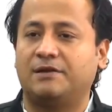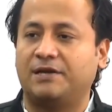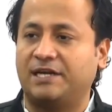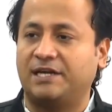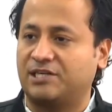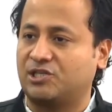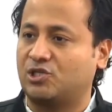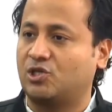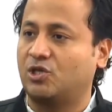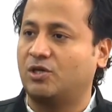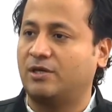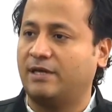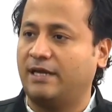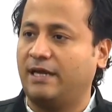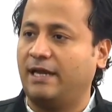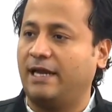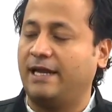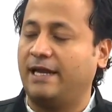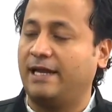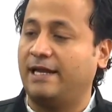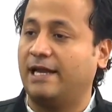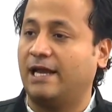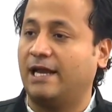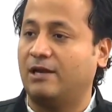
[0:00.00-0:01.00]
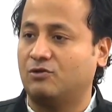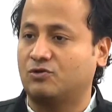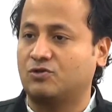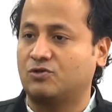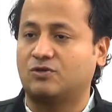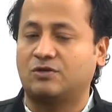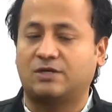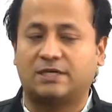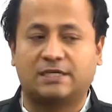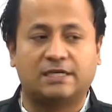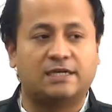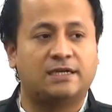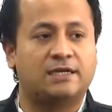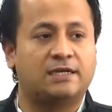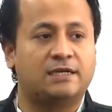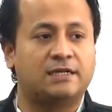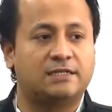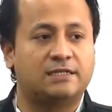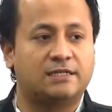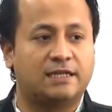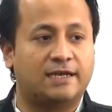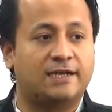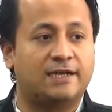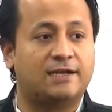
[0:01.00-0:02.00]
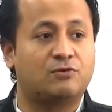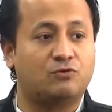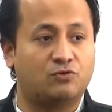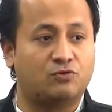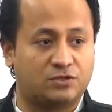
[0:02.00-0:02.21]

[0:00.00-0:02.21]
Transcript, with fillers: রেশ ধরে এই আলোচনাটা তারা